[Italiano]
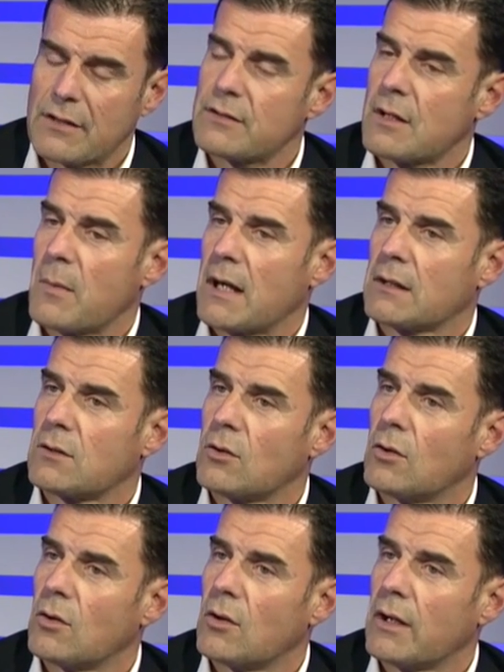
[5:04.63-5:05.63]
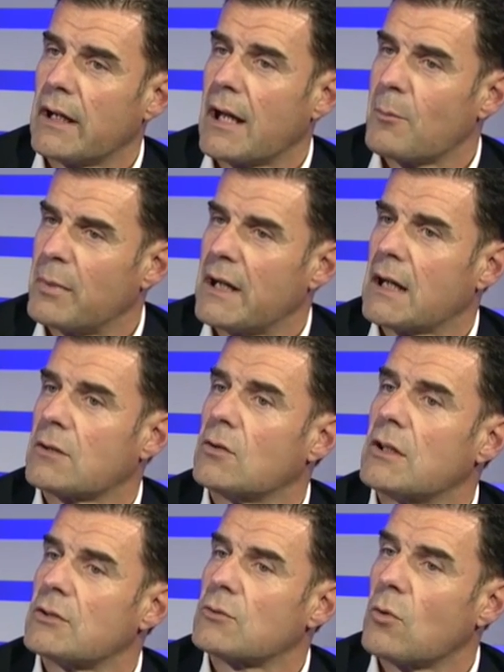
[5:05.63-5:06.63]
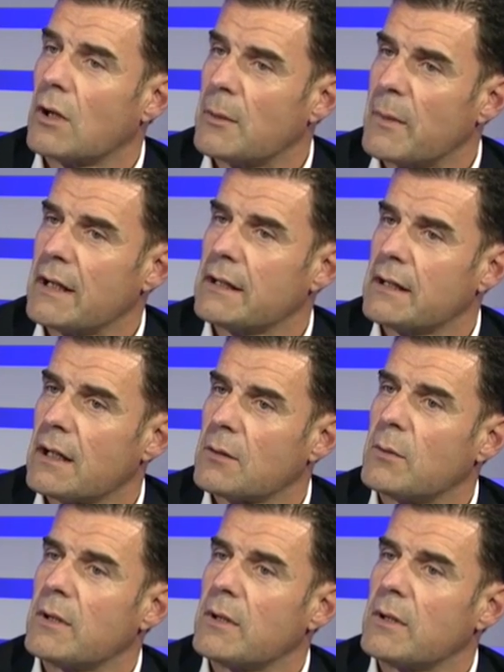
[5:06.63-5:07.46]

sistemato e ampliato le scuole medie,